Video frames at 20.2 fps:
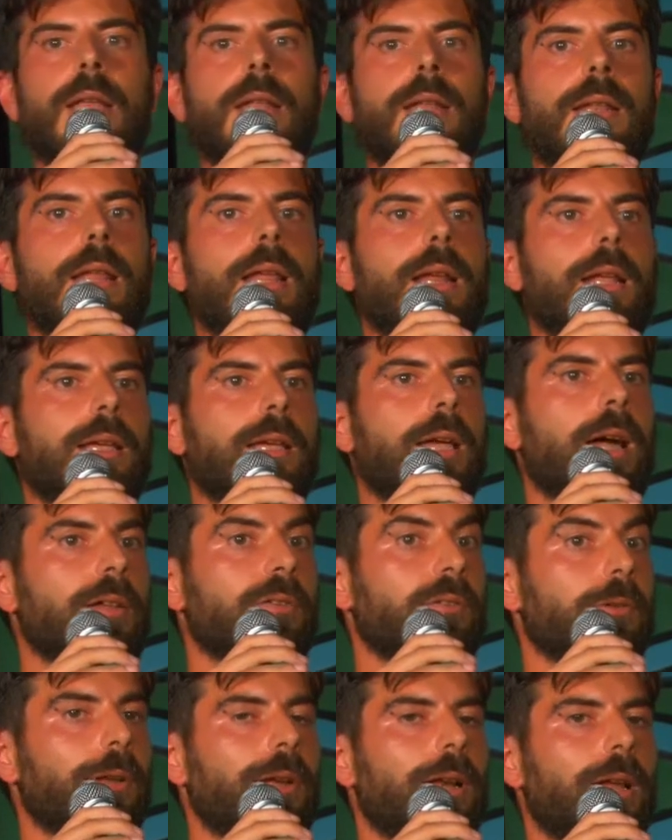Nel
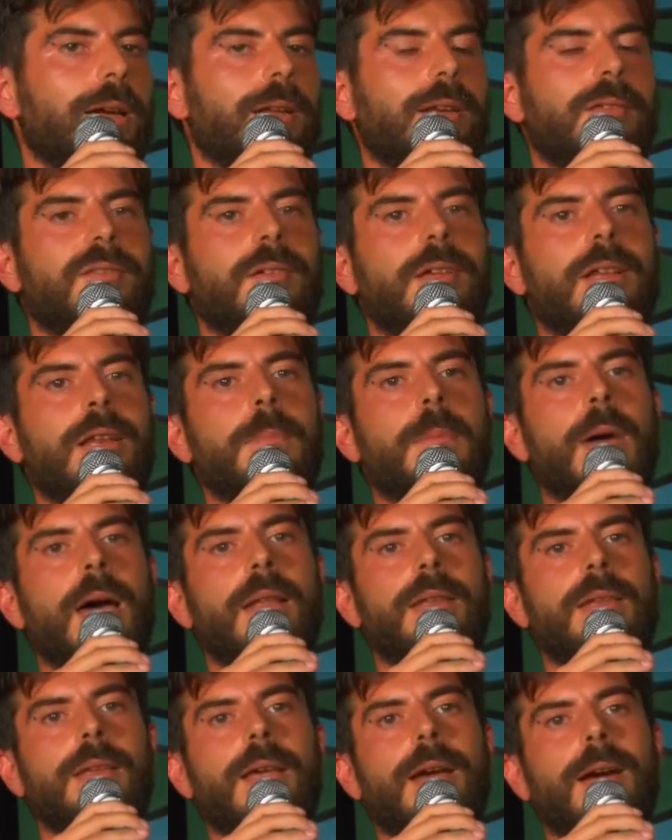caso della crisi
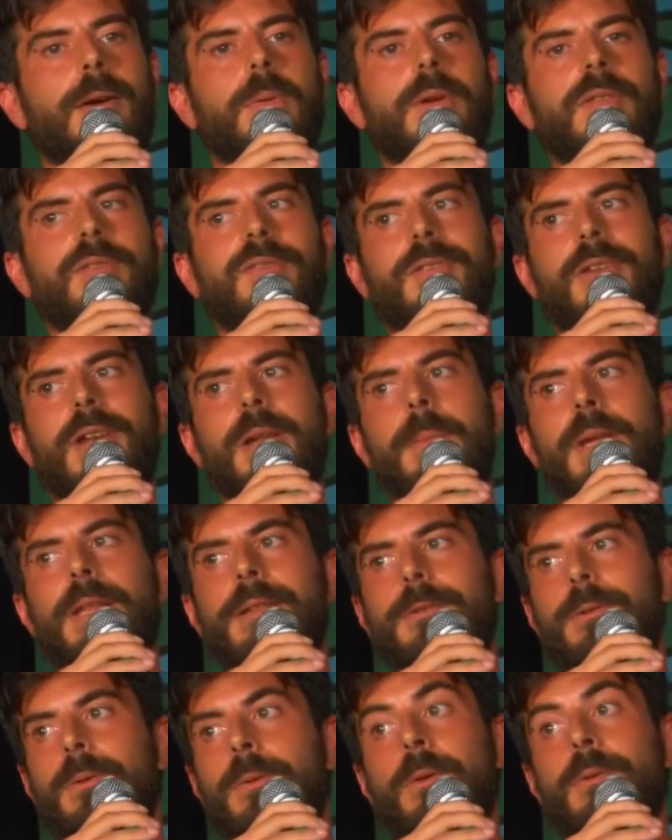climatica questo
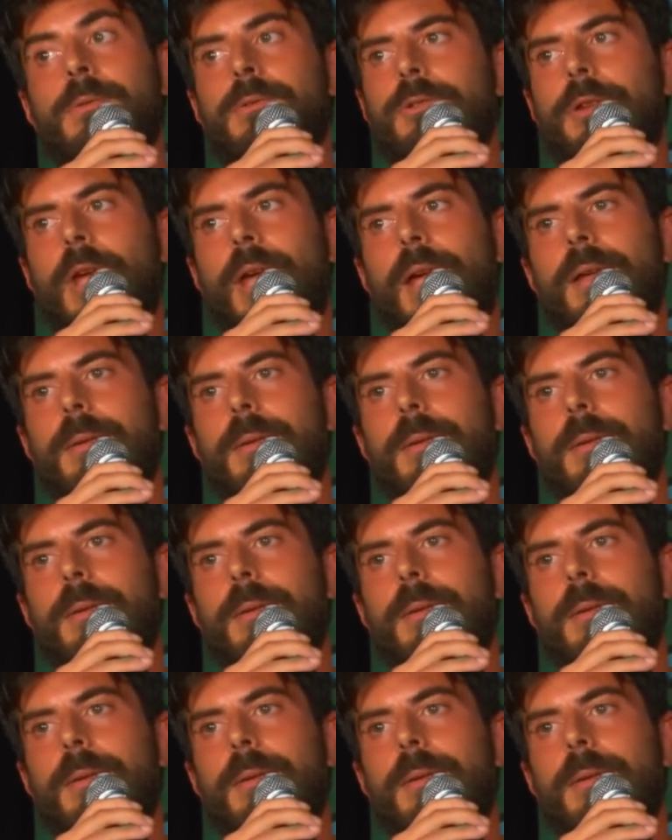elemento non c'è